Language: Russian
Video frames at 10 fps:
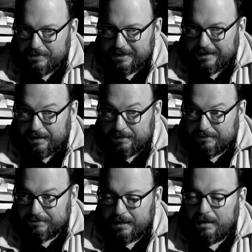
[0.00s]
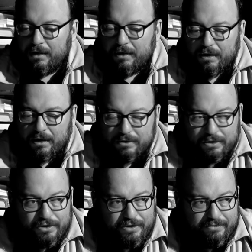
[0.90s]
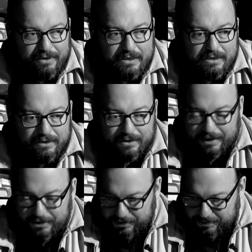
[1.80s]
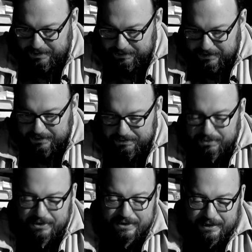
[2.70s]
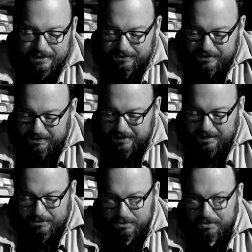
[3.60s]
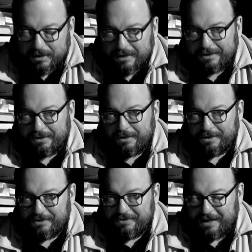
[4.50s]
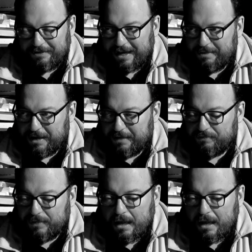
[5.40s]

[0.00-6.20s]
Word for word: секретом а, нынешней власти. Это, конечно, попытка позиционировать себя как Господа, который находится вне времени.